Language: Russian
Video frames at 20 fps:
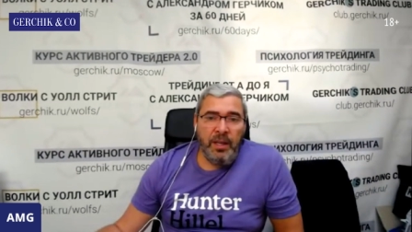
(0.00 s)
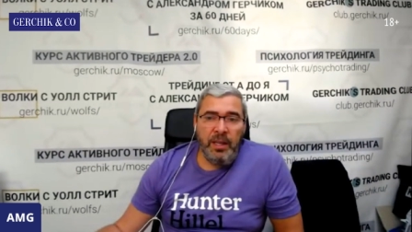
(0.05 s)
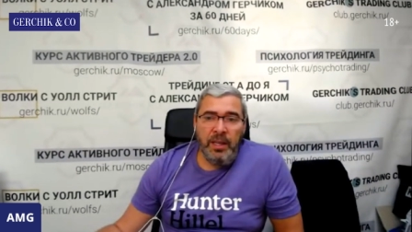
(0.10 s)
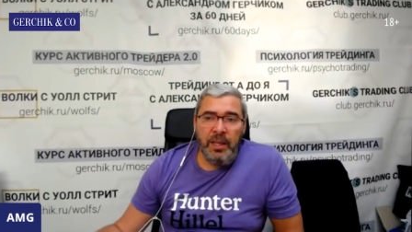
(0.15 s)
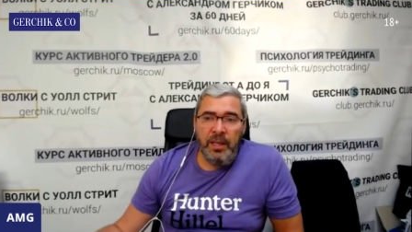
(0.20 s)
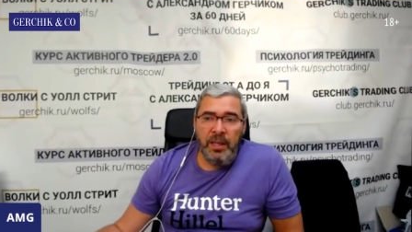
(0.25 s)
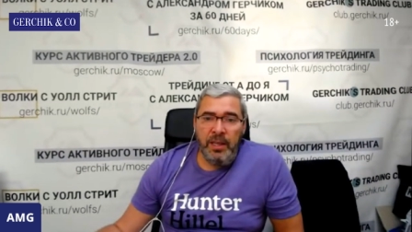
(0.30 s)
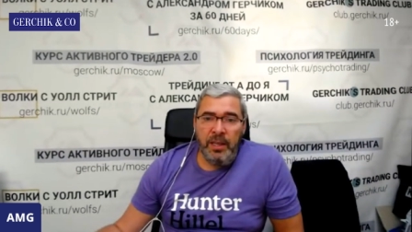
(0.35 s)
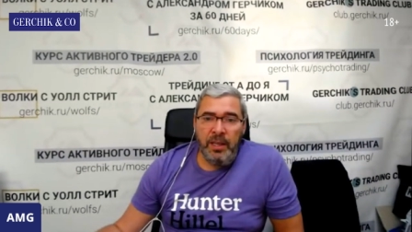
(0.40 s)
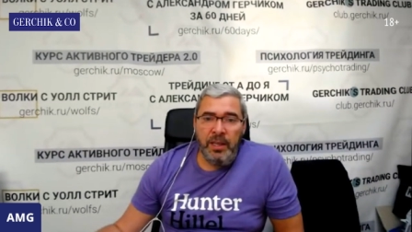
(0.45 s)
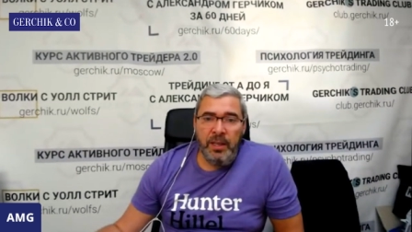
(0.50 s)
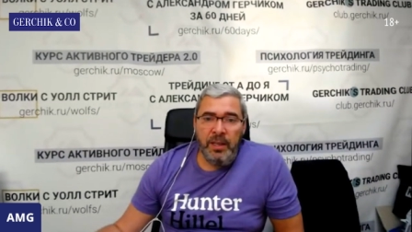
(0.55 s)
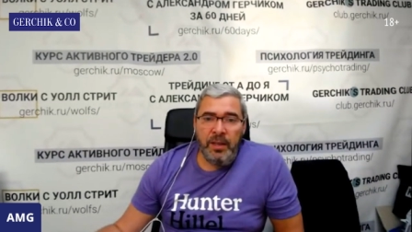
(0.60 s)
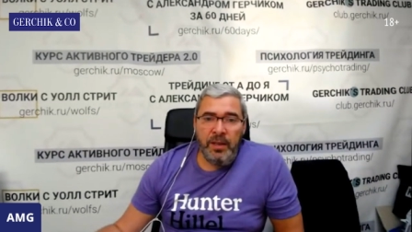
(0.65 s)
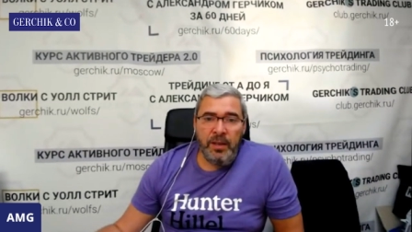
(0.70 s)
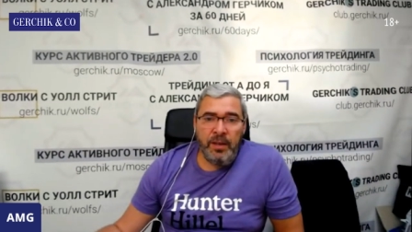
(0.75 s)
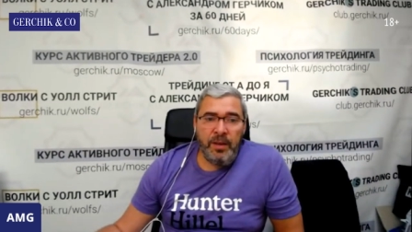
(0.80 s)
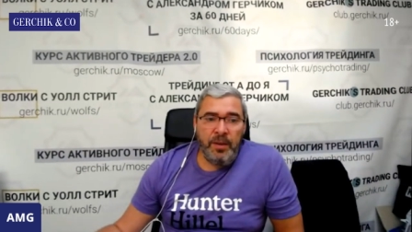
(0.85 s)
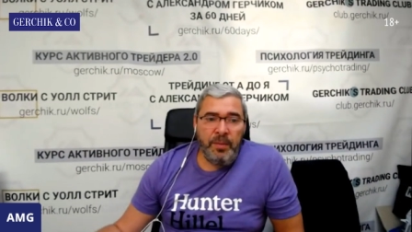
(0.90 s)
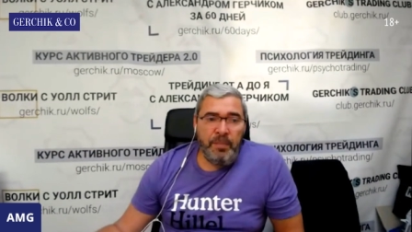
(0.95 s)

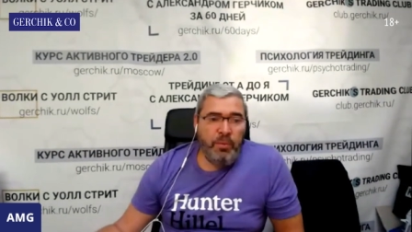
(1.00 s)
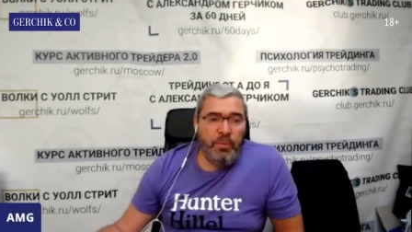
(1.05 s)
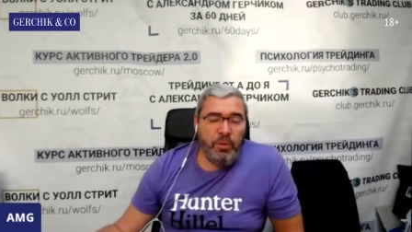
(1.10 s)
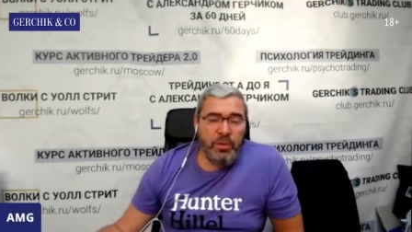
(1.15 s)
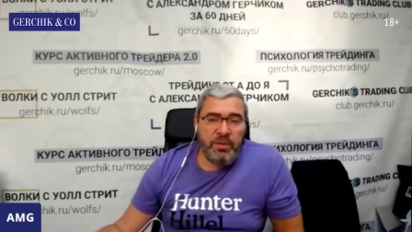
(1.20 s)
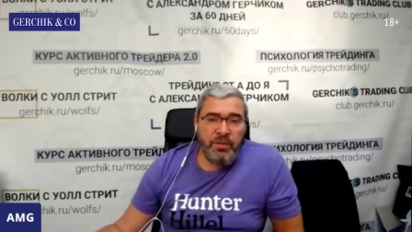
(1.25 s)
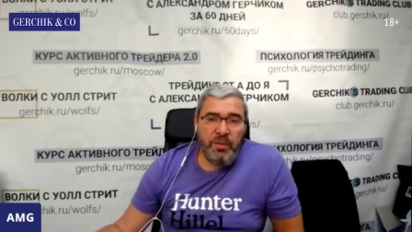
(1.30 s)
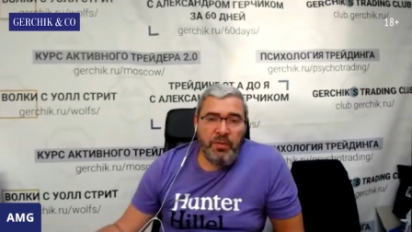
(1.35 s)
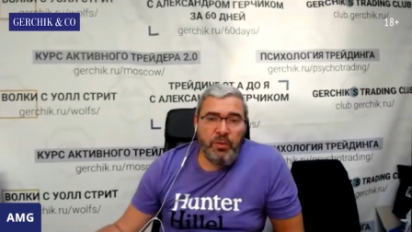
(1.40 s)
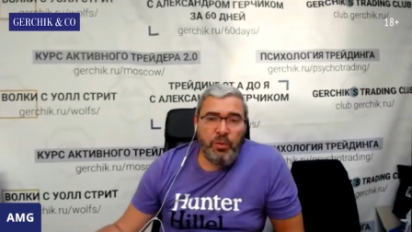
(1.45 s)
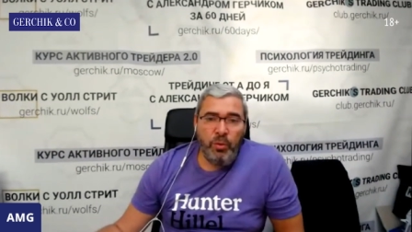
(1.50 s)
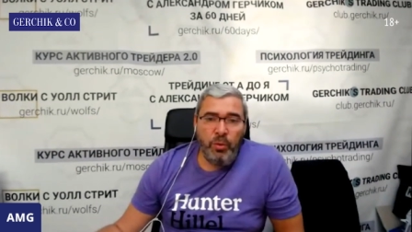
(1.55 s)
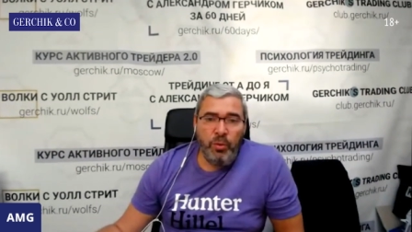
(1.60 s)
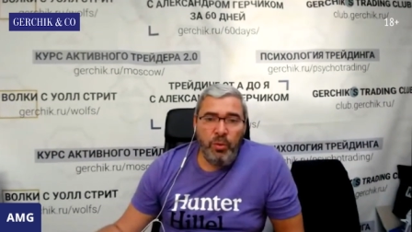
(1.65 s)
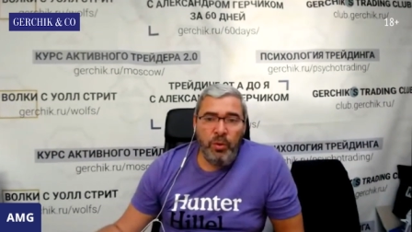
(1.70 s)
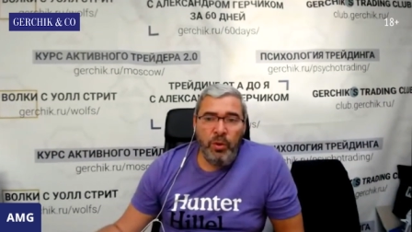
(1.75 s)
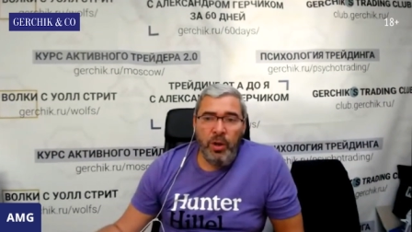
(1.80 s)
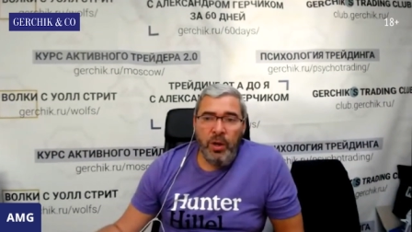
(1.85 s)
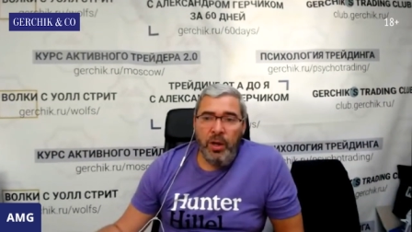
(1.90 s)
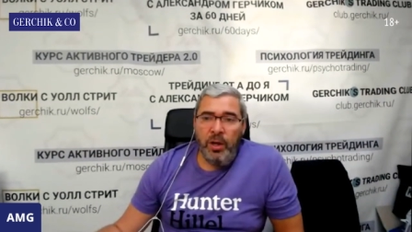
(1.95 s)
и э, по
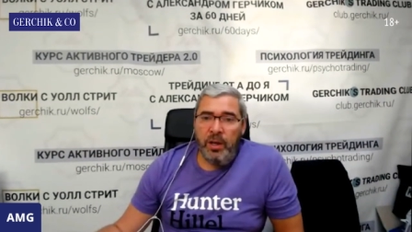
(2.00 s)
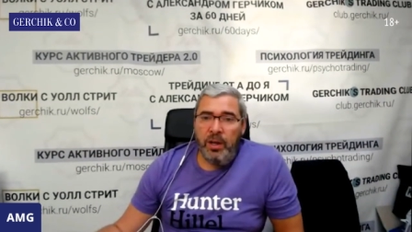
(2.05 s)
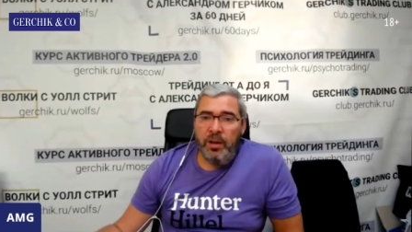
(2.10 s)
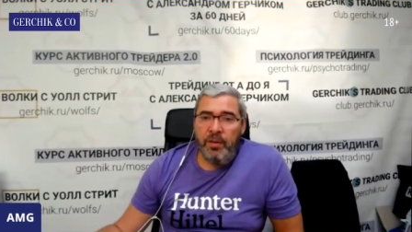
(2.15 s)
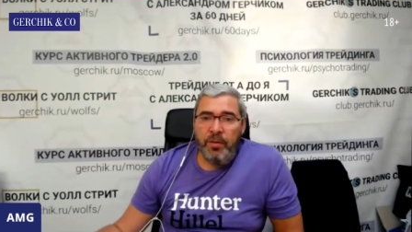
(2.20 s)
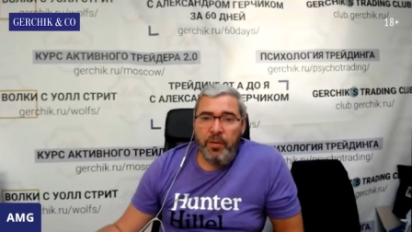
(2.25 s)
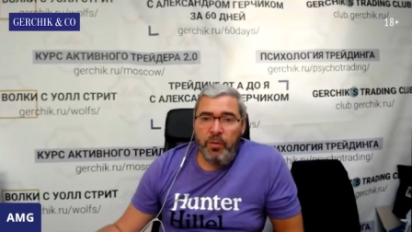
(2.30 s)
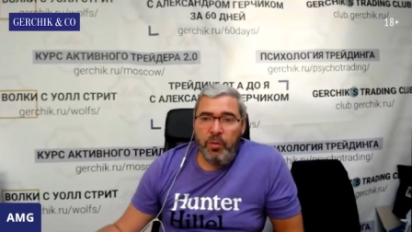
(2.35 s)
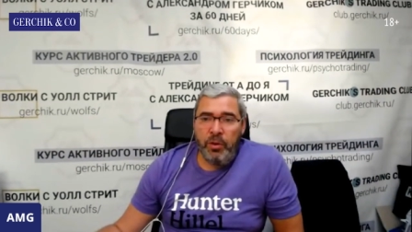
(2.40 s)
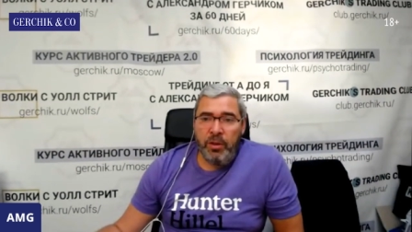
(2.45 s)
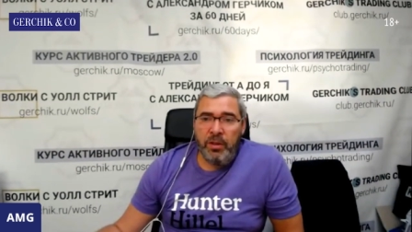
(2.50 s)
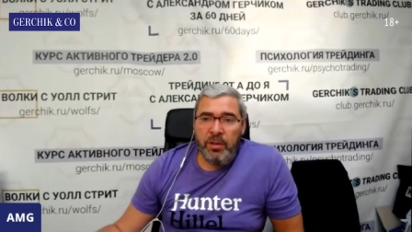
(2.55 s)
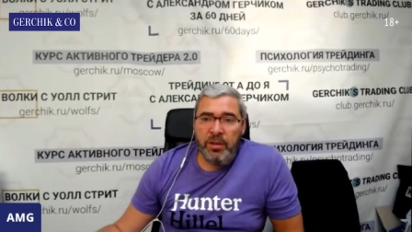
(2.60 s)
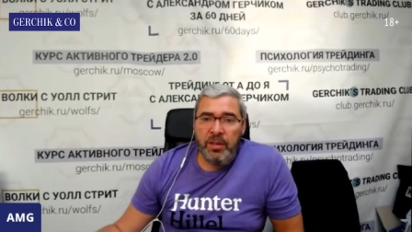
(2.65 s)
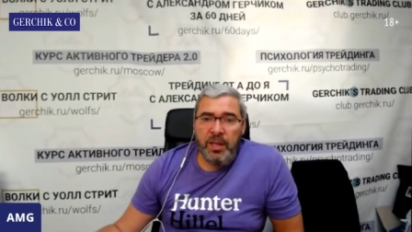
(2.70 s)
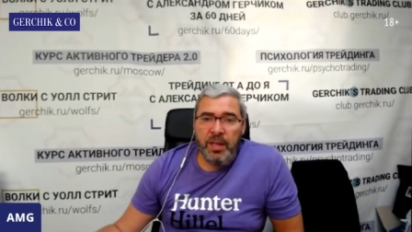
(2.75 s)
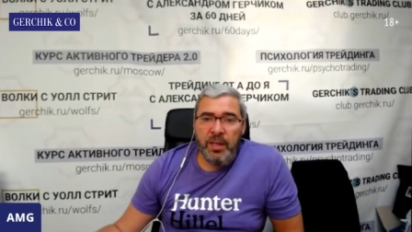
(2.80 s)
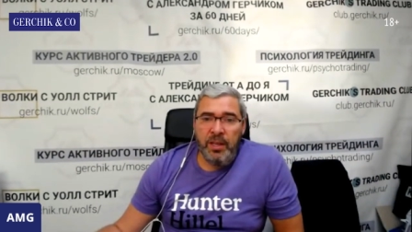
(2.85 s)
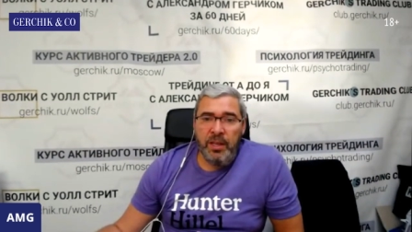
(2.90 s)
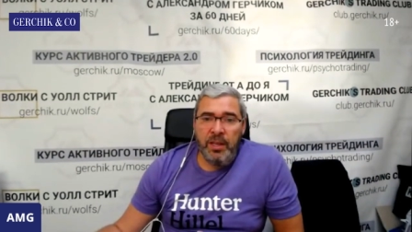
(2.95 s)
свифту э, выводят
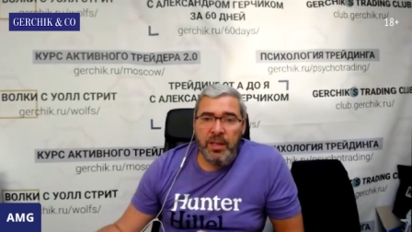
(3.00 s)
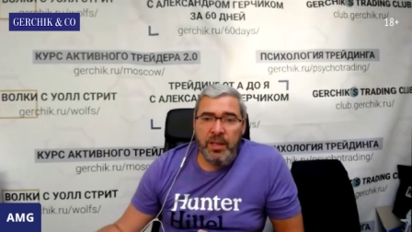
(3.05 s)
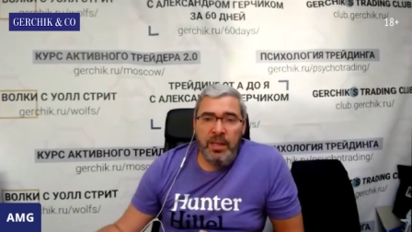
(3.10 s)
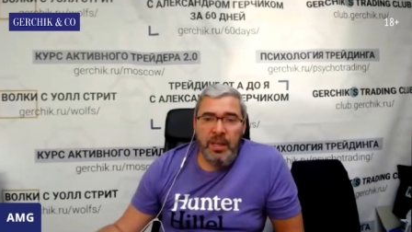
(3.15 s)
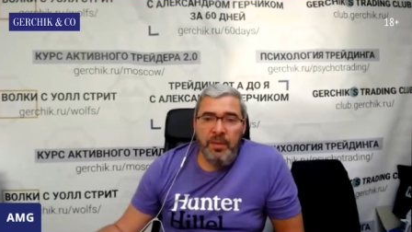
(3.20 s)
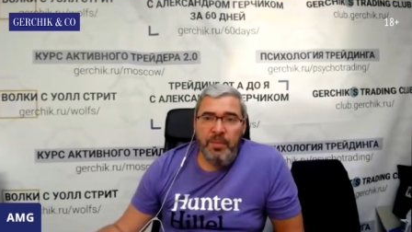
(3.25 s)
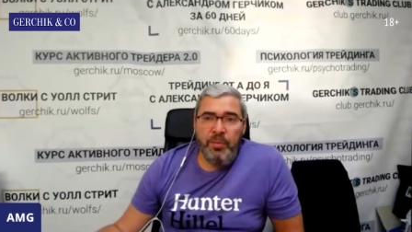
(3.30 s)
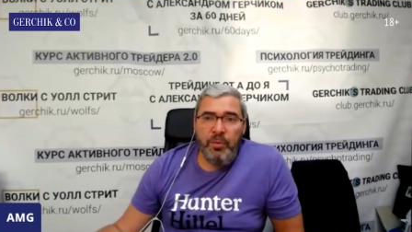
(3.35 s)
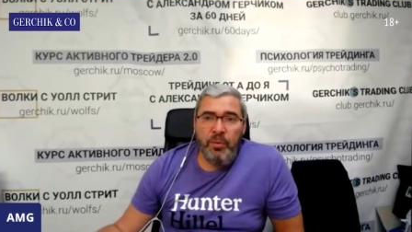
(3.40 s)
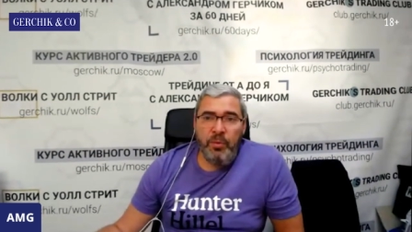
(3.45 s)
деньги, и